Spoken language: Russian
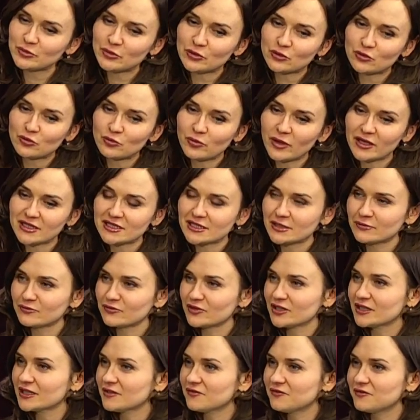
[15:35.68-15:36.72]
покупать там
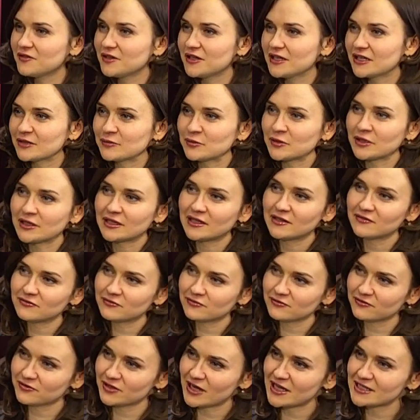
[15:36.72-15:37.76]
в экоферме или
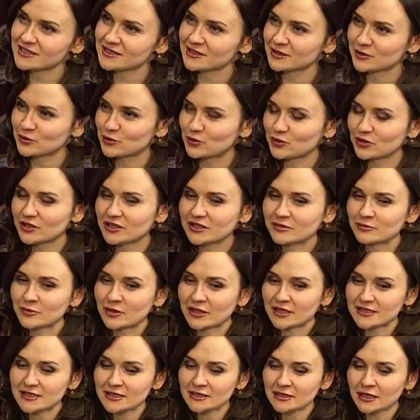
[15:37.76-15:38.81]
в разных других
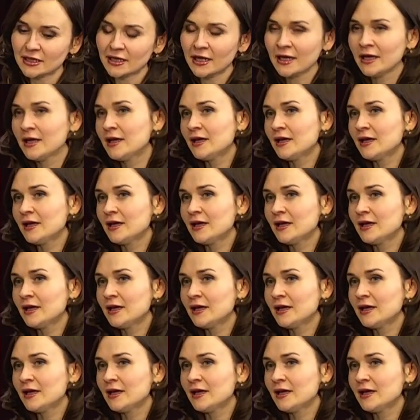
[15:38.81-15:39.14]
магазинах,